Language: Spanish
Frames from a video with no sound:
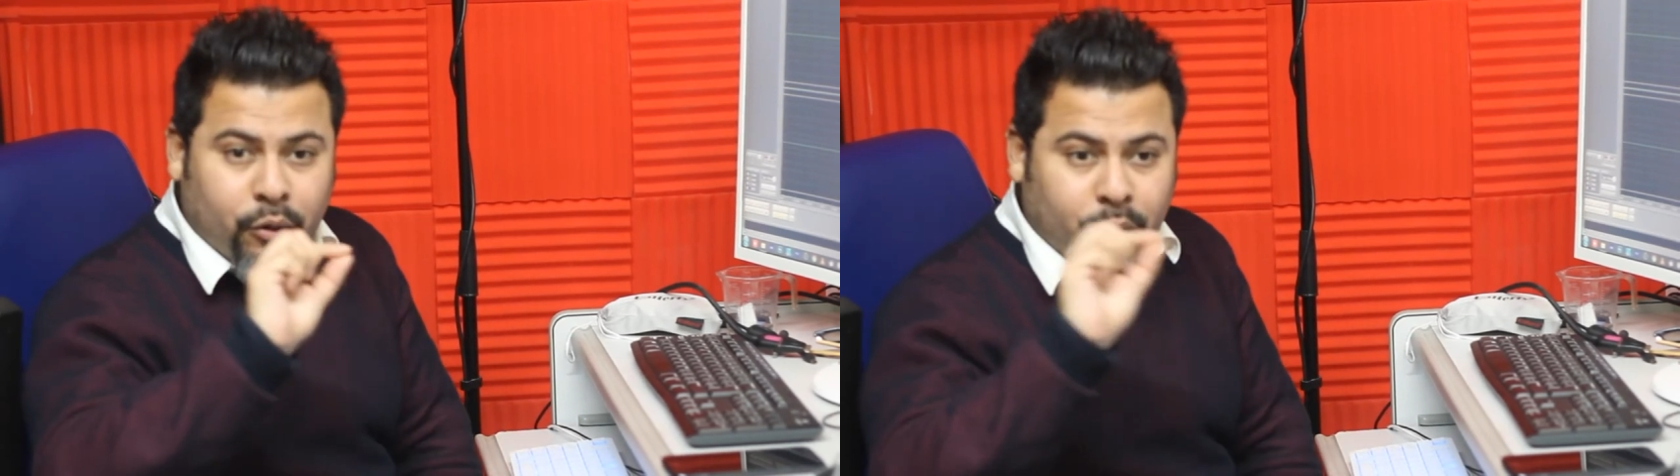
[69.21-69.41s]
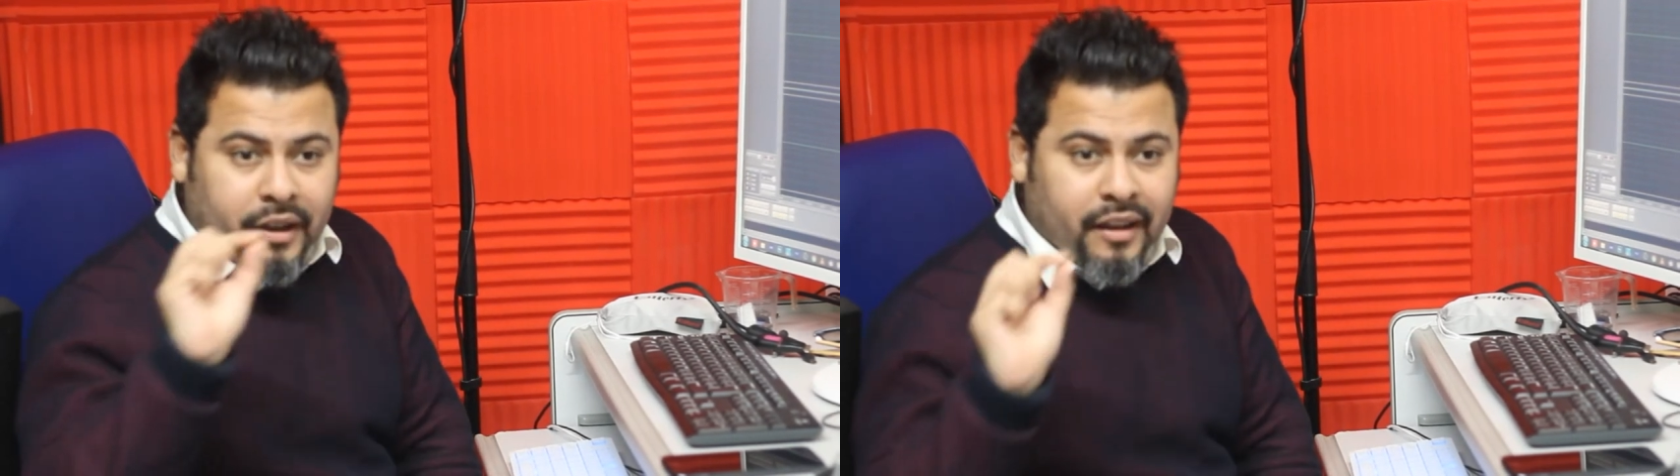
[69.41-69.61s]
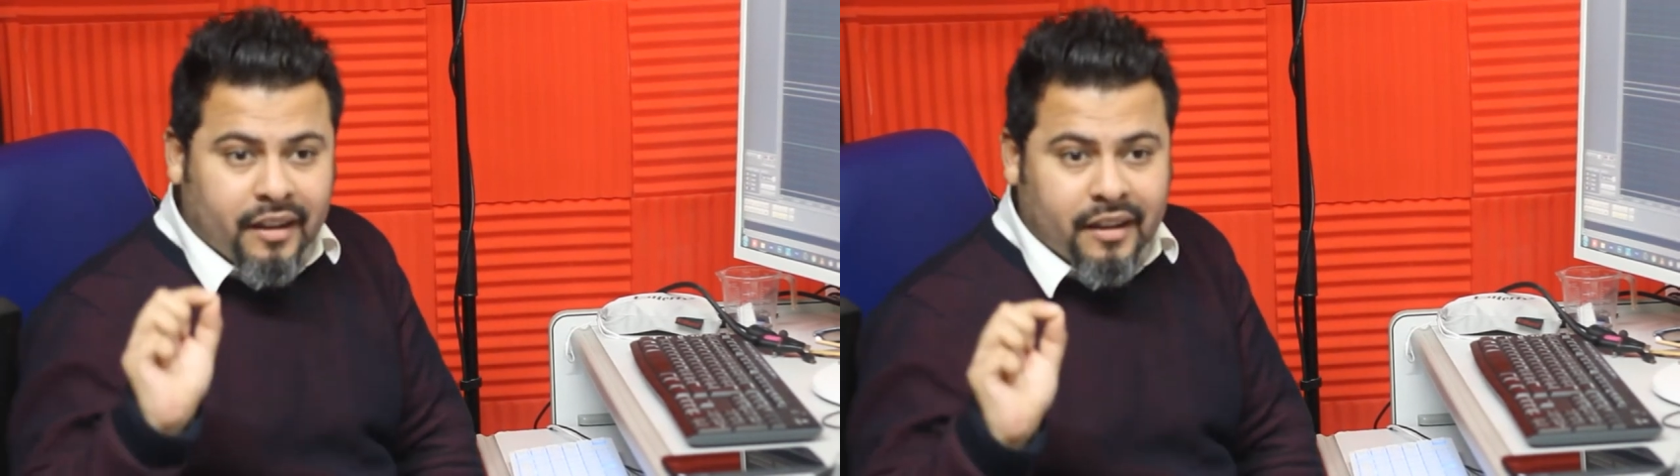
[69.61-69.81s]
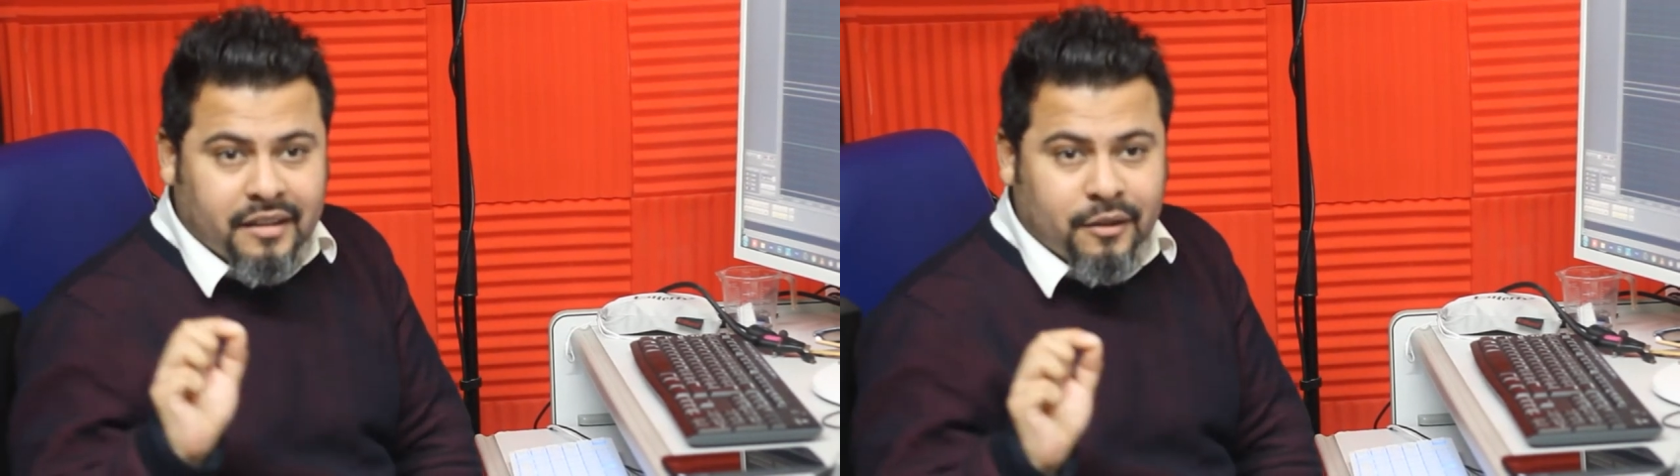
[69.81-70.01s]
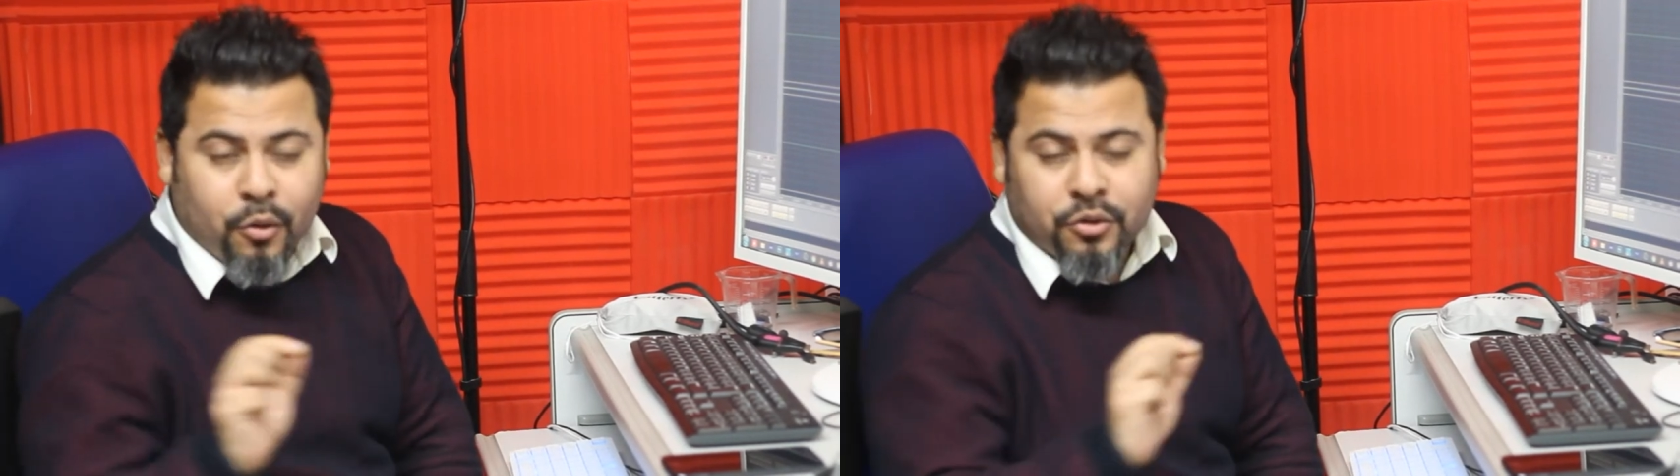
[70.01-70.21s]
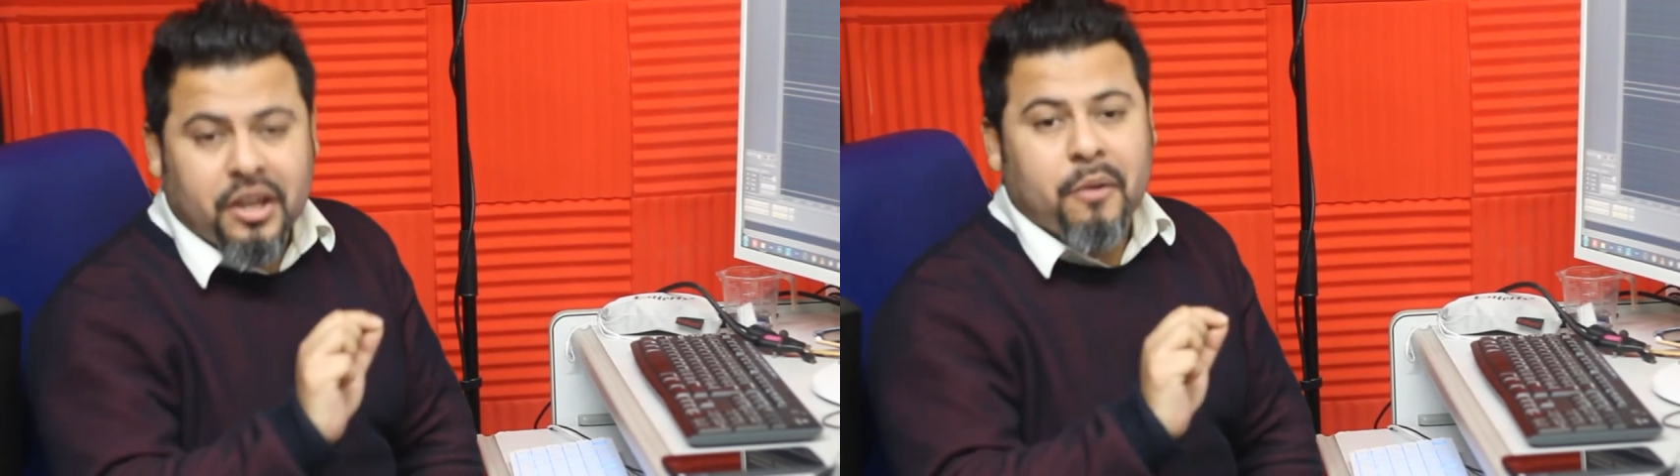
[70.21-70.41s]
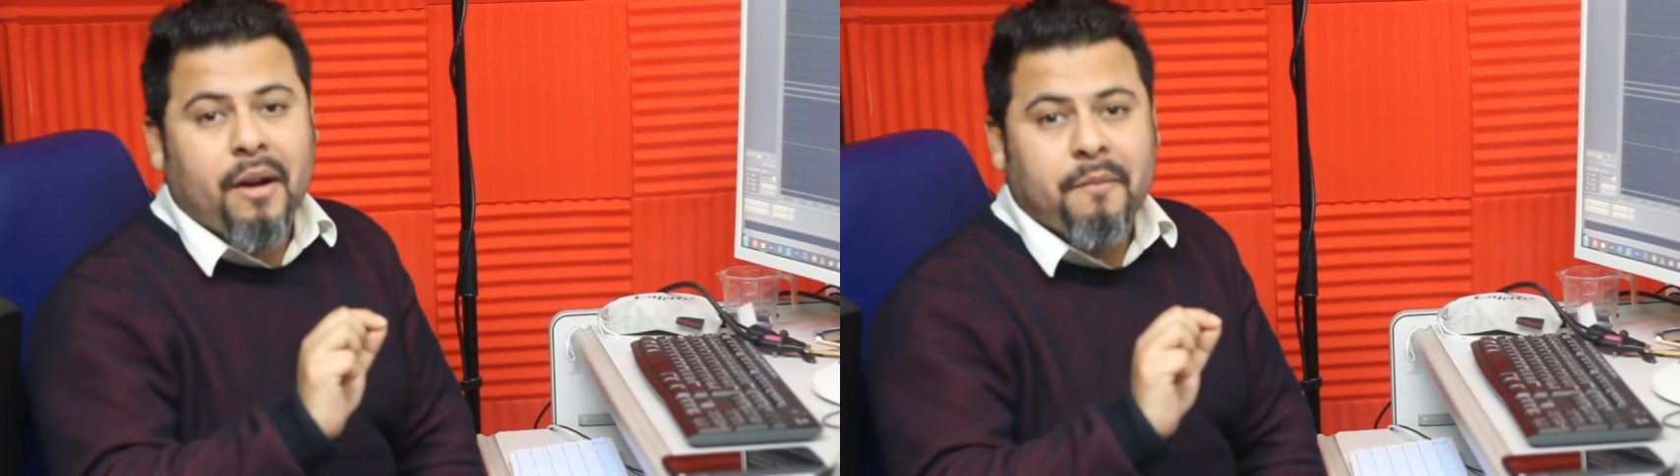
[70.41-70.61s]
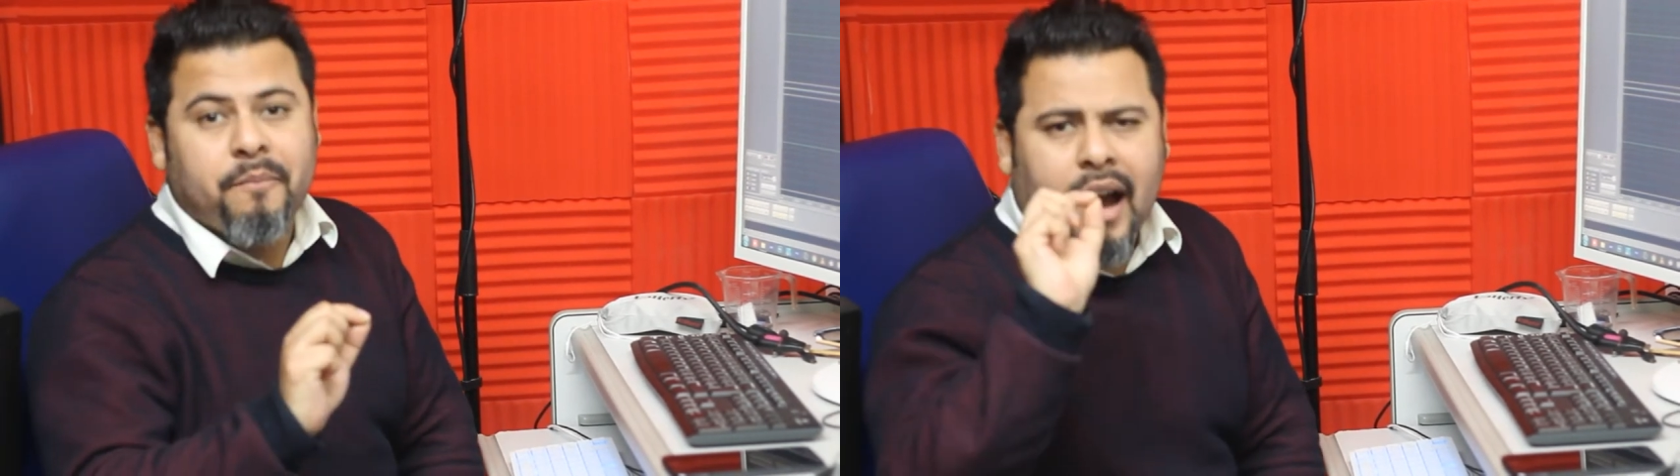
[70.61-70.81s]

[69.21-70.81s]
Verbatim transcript: lo que conlleva